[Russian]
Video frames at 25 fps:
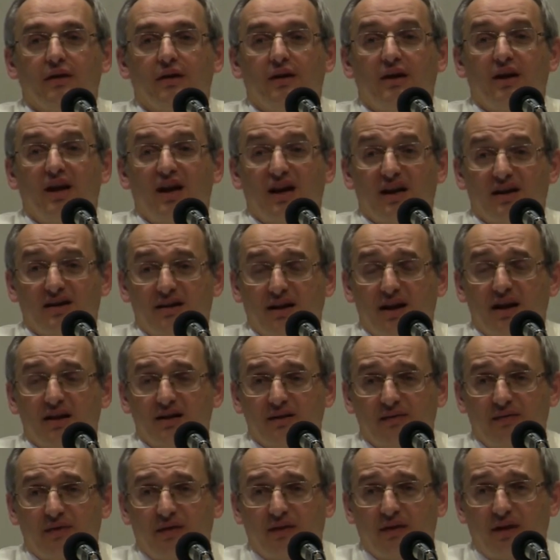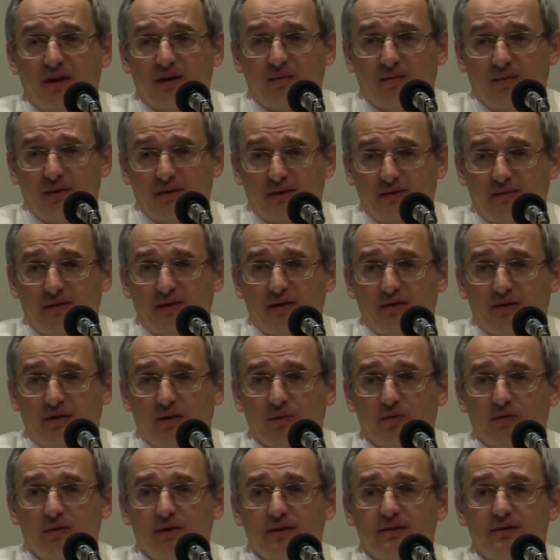Я рассказывал как бы о своих
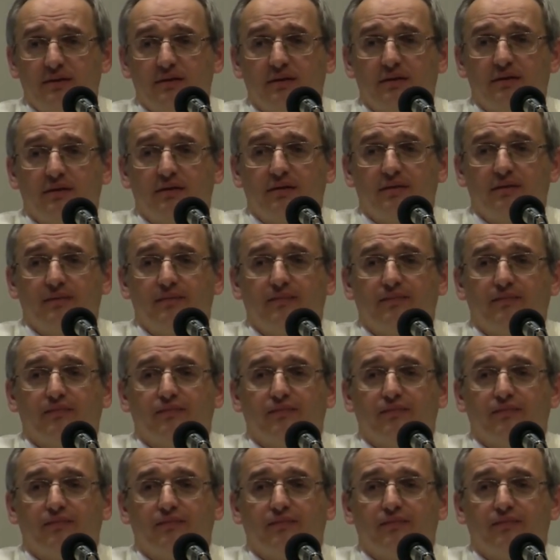трудностях.